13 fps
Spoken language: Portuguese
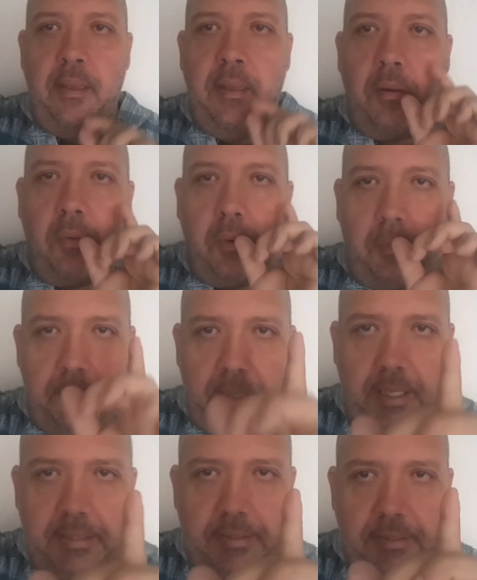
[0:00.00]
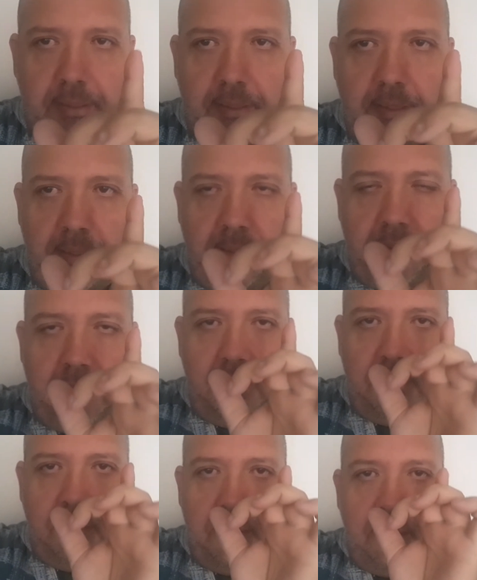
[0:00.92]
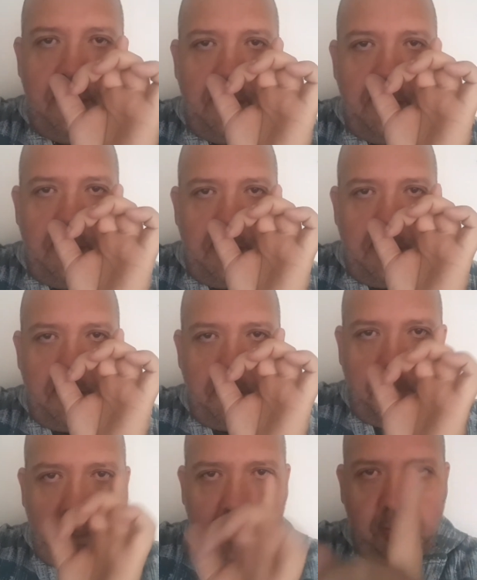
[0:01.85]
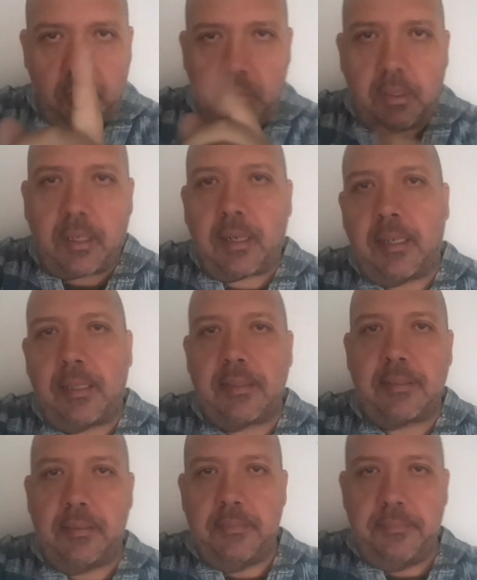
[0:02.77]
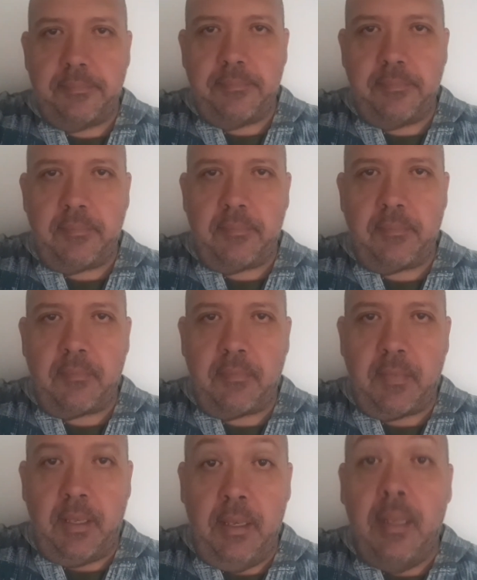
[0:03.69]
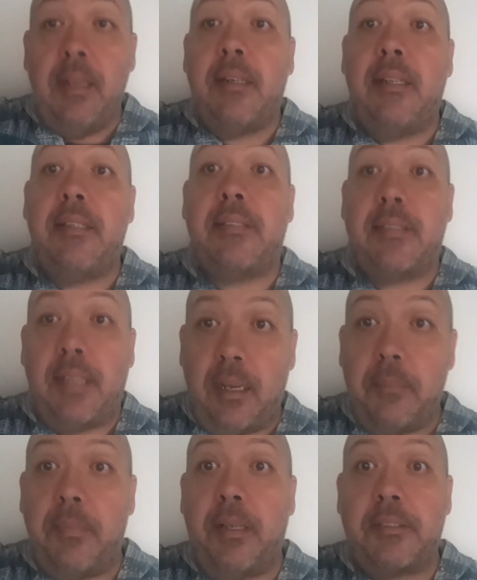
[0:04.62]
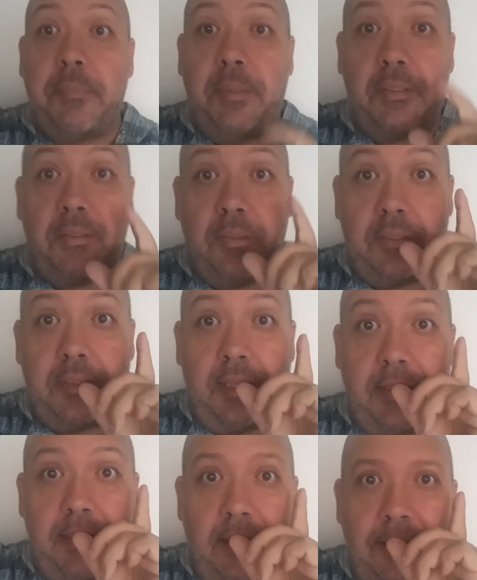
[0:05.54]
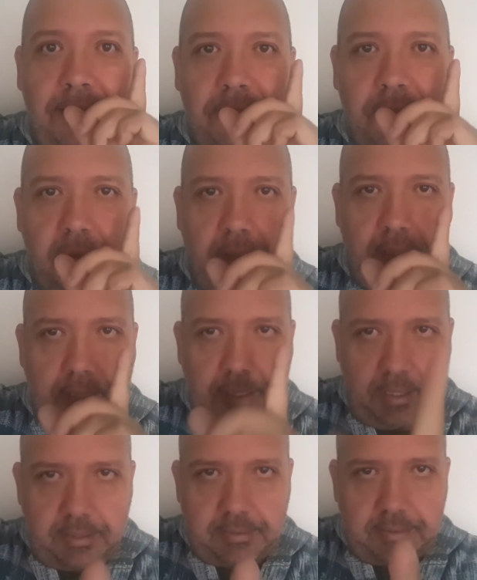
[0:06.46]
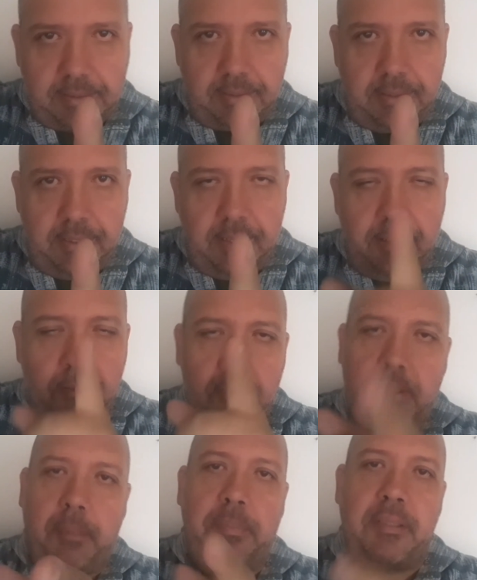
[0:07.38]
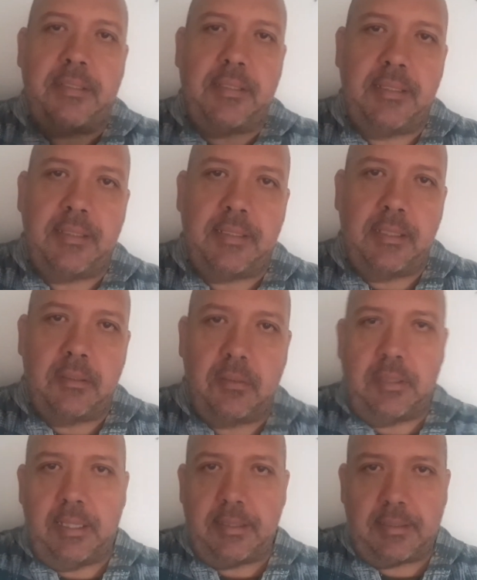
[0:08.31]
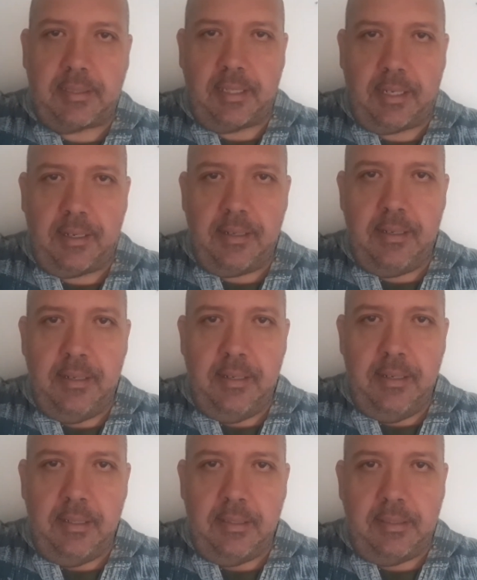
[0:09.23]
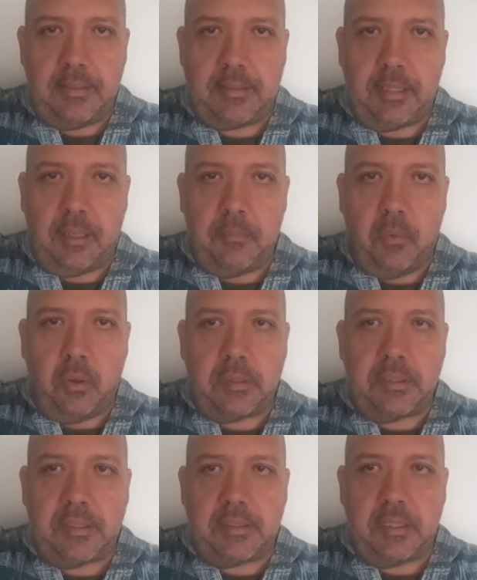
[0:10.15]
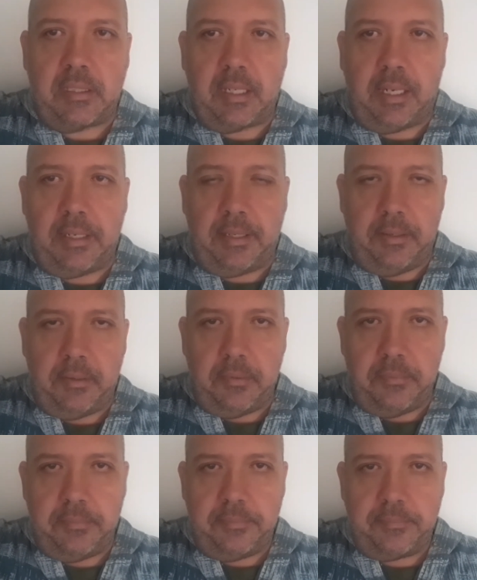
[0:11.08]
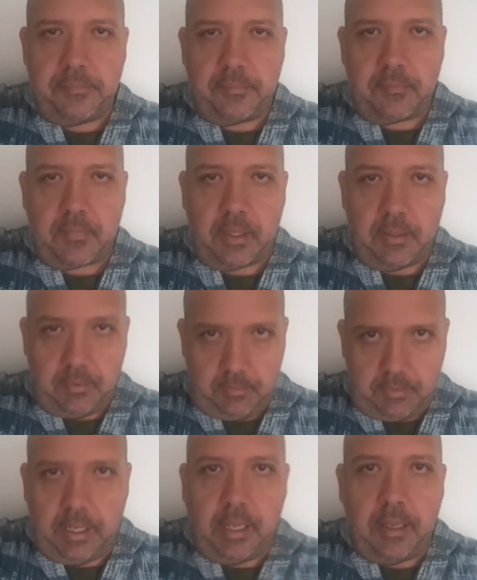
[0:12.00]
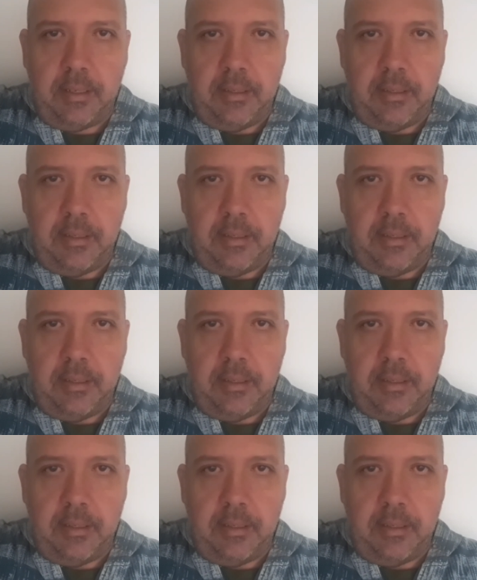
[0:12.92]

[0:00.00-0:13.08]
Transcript: Comece pela sua casa. Quem sabe as pessoas estão tá dentro da sua casa, não estão tá precisando dessa, desse amor, desse carinho. Não é?